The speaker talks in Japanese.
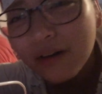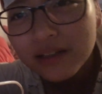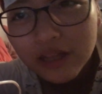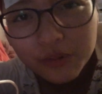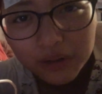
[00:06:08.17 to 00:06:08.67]
わ
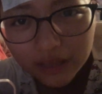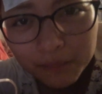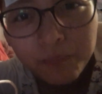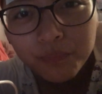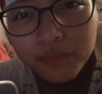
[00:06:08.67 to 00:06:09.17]
かんない動画
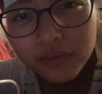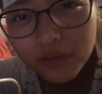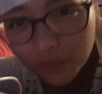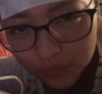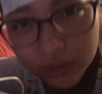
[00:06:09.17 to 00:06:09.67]
で。
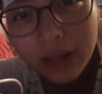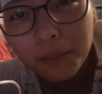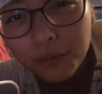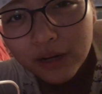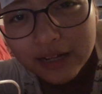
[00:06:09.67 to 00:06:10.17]
ということで
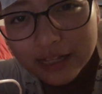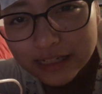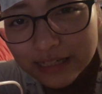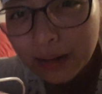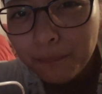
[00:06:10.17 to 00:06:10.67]
森有で
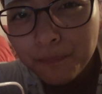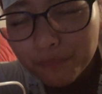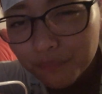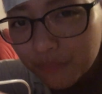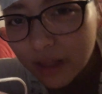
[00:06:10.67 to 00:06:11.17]
した。
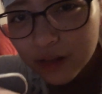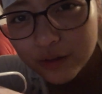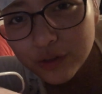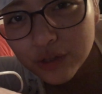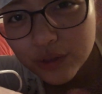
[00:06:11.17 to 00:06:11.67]
えっ
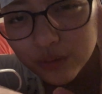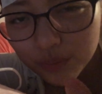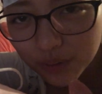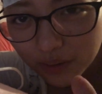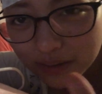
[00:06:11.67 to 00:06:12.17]
と次の
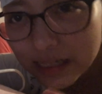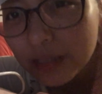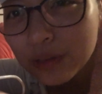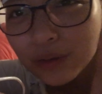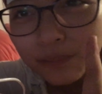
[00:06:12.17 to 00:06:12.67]
動画は
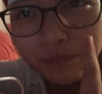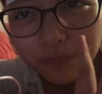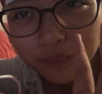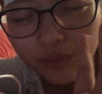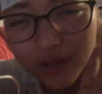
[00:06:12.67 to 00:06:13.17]
ちゃんと
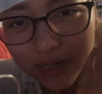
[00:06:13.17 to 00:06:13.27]
撮